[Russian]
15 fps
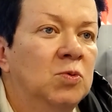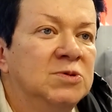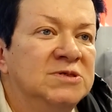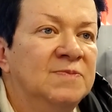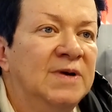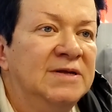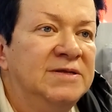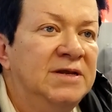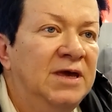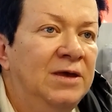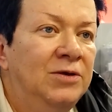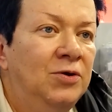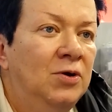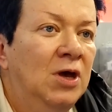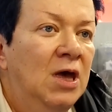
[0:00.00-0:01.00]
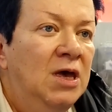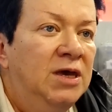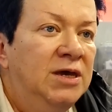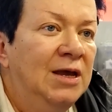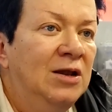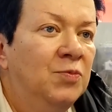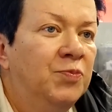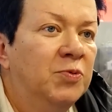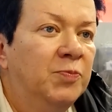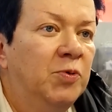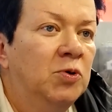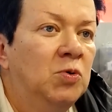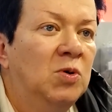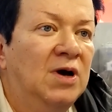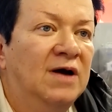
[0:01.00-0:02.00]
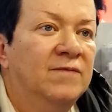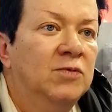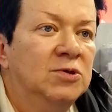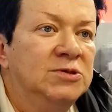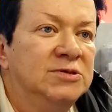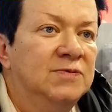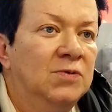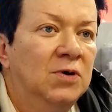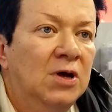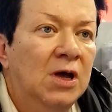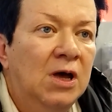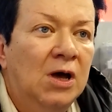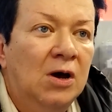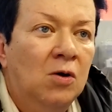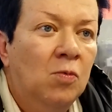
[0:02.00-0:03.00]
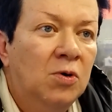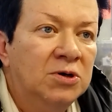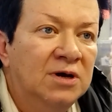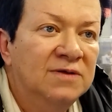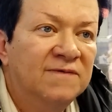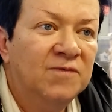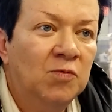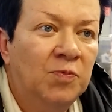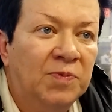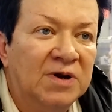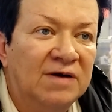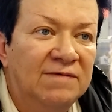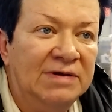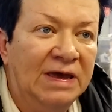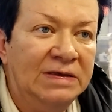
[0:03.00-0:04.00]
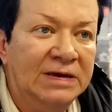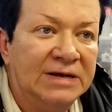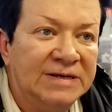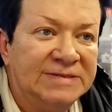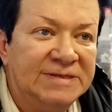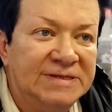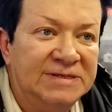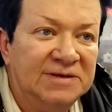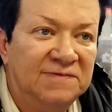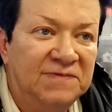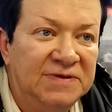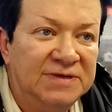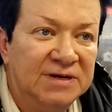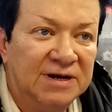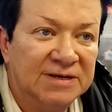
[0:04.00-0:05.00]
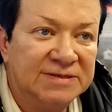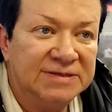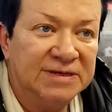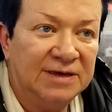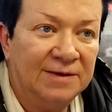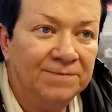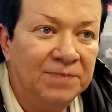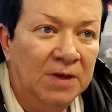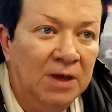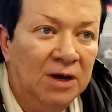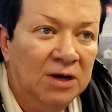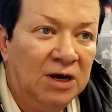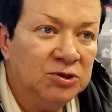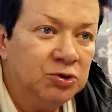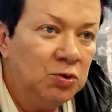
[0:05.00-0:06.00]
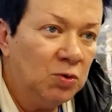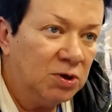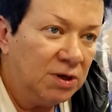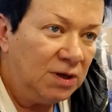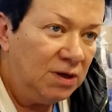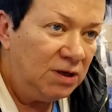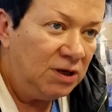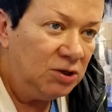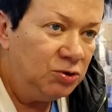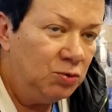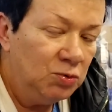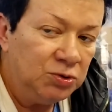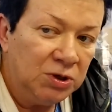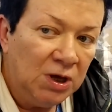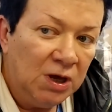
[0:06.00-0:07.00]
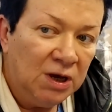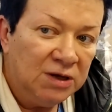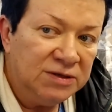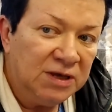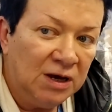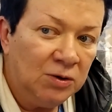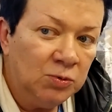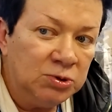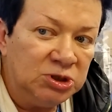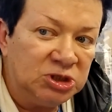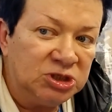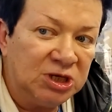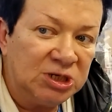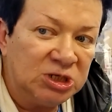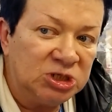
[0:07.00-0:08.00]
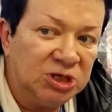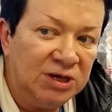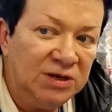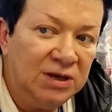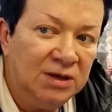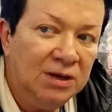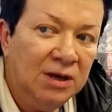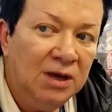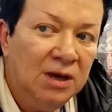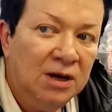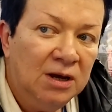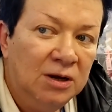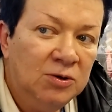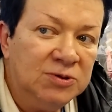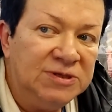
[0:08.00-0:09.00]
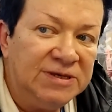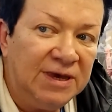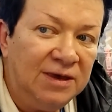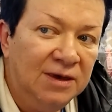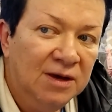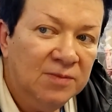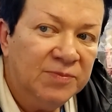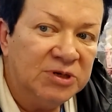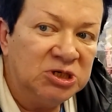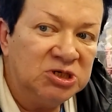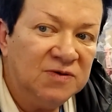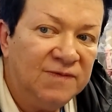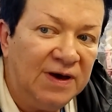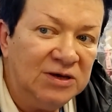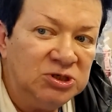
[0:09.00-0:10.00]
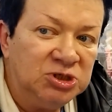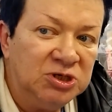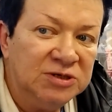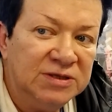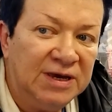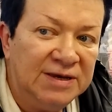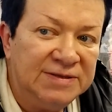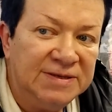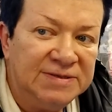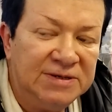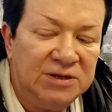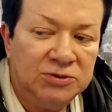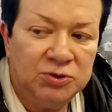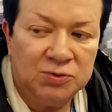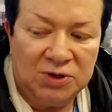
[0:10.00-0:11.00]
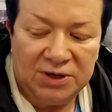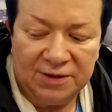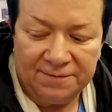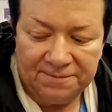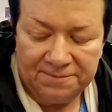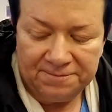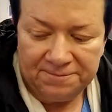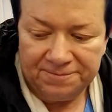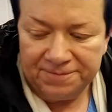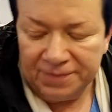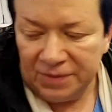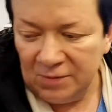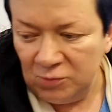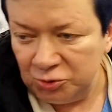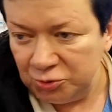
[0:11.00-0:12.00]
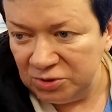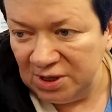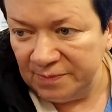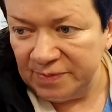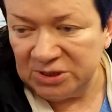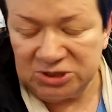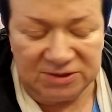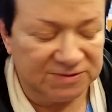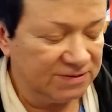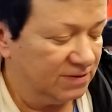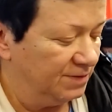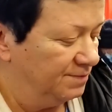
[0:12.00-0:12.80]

усмотрению, или по руководству органов управления Российской Федерации, которые идут на уничтожение людей, проживающих на этой территории. Вот сюда, пожалуйста.